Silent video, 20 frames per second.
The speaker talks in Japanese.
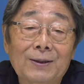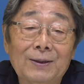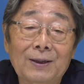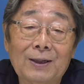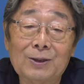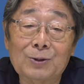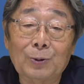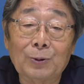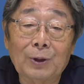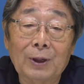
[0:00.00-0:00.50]

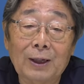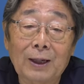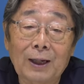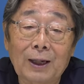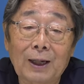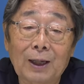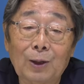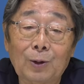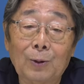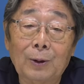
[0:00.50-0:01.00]
でそんな経
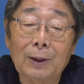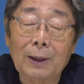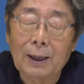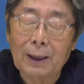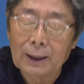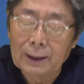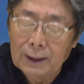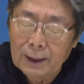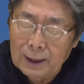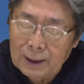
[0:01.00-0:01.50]
験とかだ
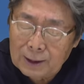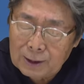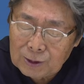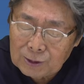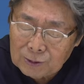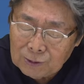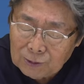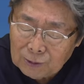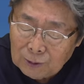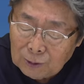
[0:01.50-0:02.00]
からね、
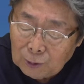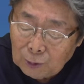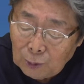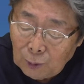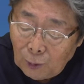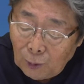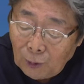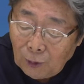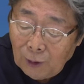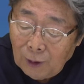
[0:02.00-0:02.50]
ずっ
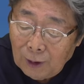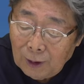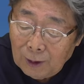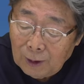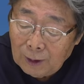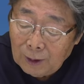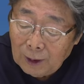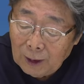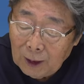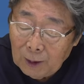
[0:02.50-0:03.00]
と
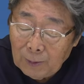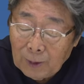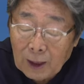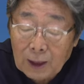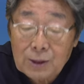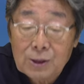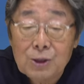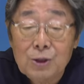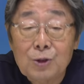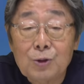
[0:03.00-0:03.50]
今
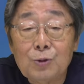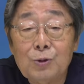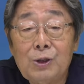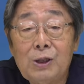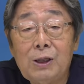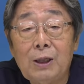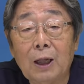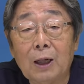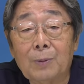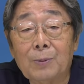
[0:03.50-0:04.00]
はちじゅう
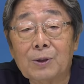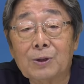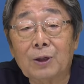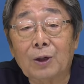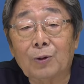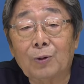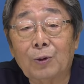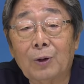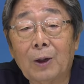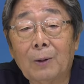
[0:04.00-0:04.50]
にになりました
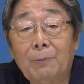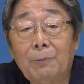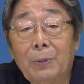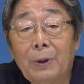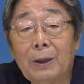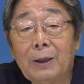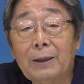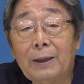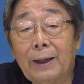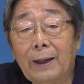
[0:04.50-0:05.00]
けど、やっ
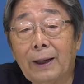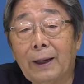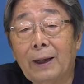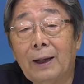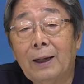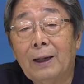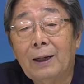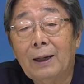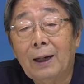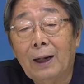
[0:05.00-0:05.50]
ぱりね
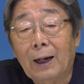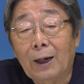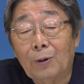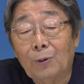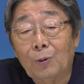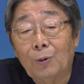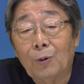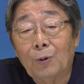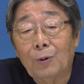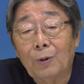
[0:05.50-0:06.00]
あ
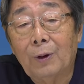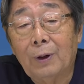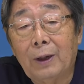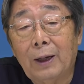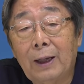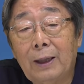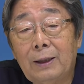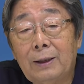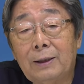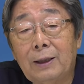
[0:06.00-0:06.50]
の
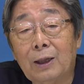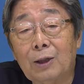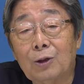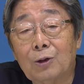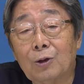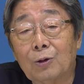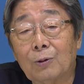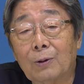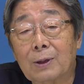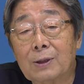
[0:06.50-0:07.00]
原点っ
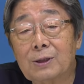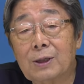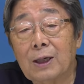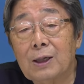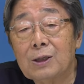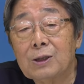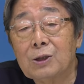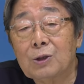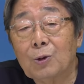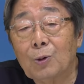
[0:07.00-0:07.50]
ていうのは
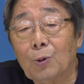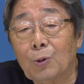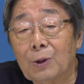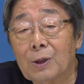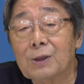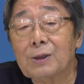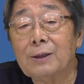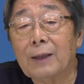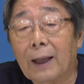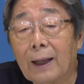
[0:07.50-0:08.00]
戦争
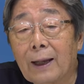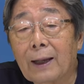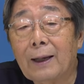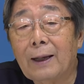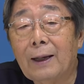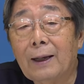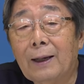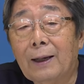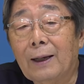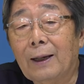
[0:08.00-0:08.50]
ですね、
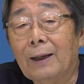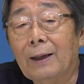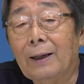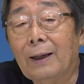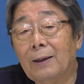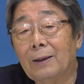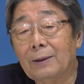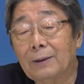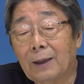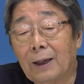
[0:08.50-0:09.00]

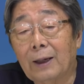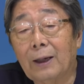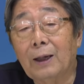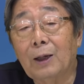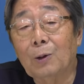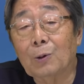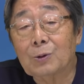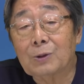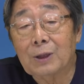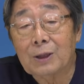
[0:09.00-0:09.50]
太
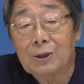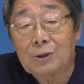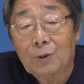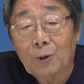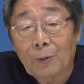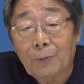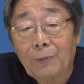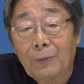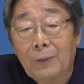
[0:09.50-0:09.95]
平洋戦争